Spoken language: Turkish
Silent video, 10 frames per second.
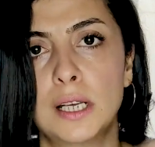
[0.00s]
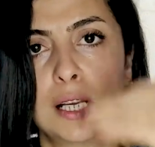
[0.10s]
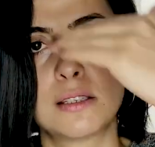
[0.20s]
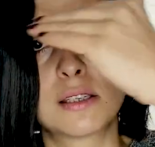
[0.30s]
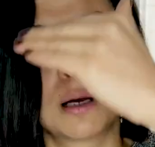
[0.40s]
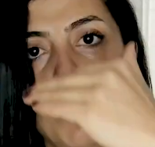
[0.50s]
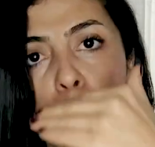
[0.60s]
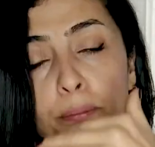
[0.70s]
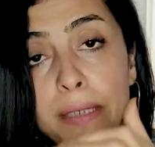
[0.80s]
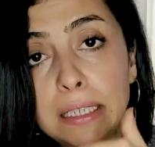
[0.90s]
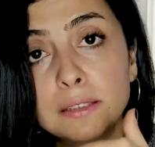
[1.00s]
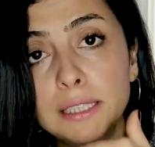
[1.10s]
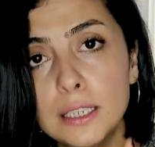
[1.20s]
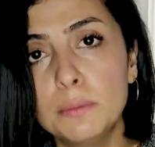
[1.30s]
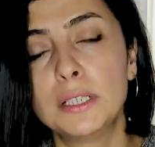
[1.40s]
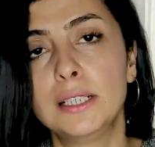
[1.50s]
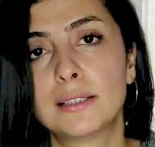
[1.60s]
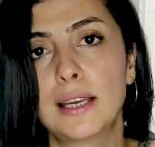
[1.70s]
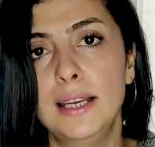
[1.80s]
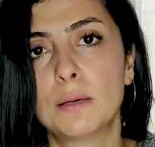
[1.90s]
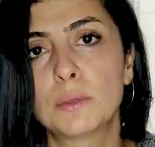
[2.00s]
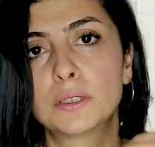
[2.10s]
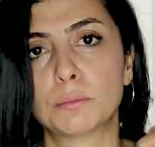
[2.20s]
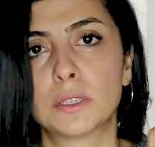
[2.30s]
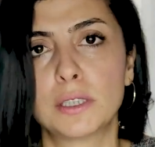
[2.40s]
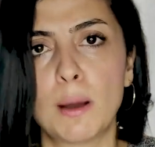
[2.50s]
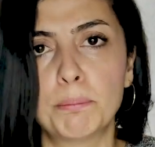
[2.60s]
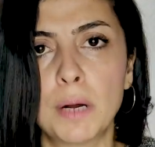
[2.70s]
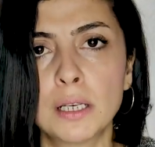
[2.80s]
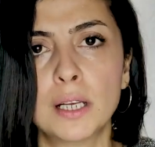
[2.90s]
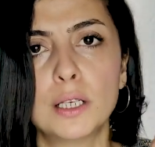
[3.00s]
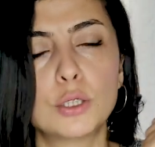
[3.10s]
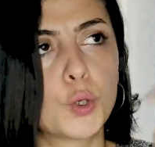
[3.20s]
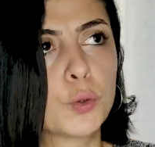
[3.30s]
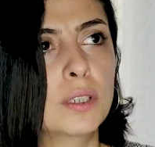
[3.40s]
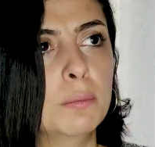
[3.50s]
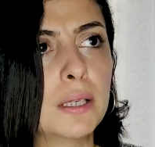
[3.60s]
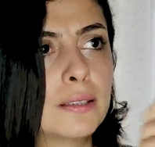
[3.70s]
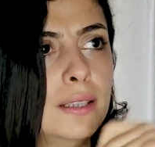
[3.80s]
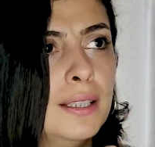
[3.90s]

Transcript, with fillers: zaman planı ile birlikte eylem adımları yapmak çok kıymetli.